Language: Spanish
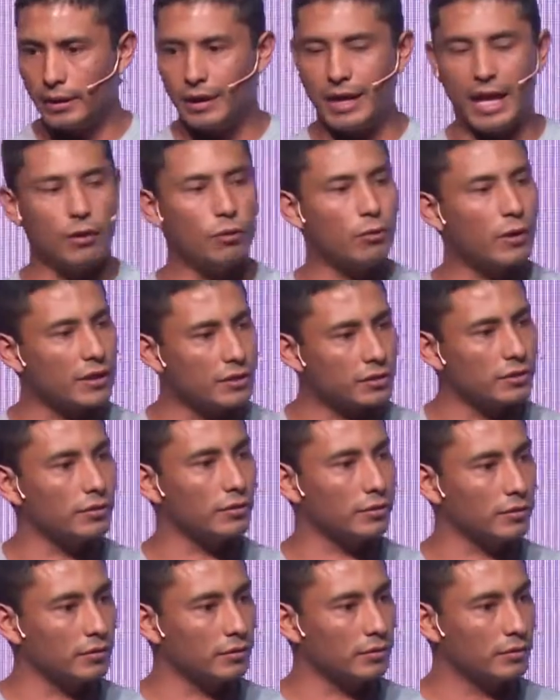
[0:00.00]
la
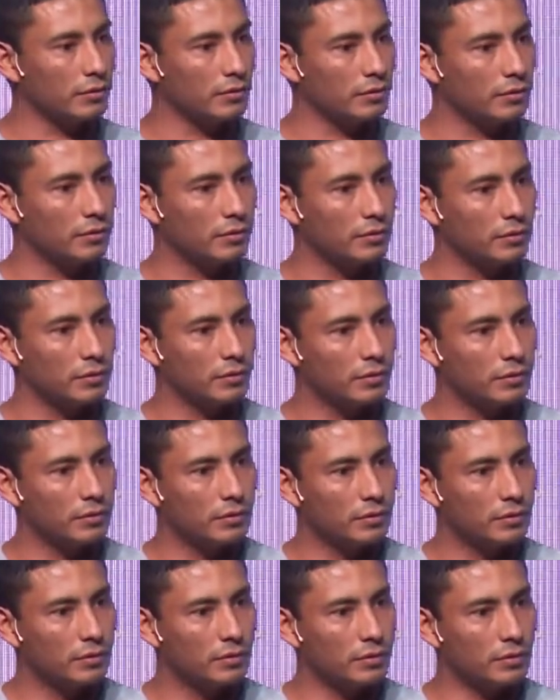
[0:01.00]
educación
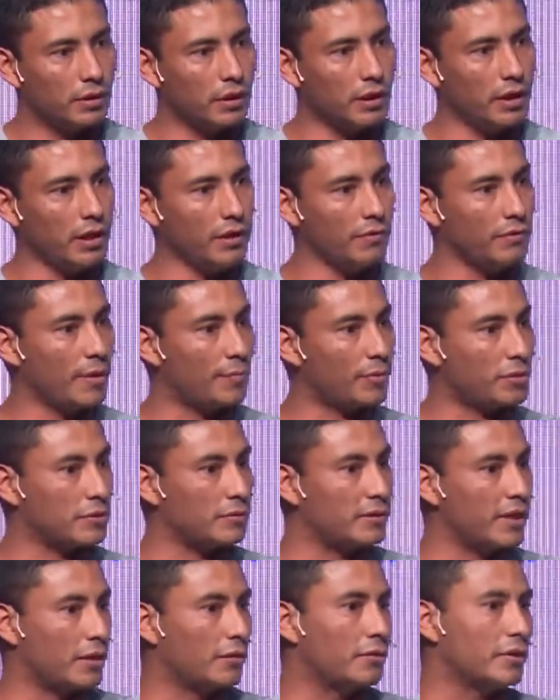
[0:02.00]
es una
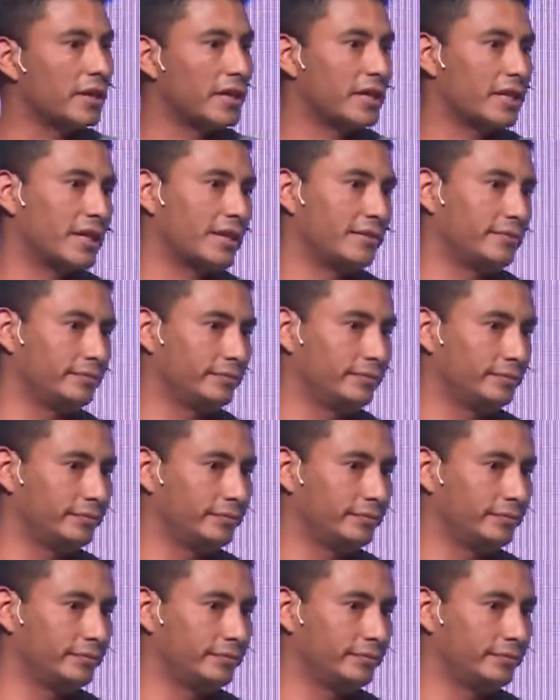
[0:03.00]
posibilidad concreta.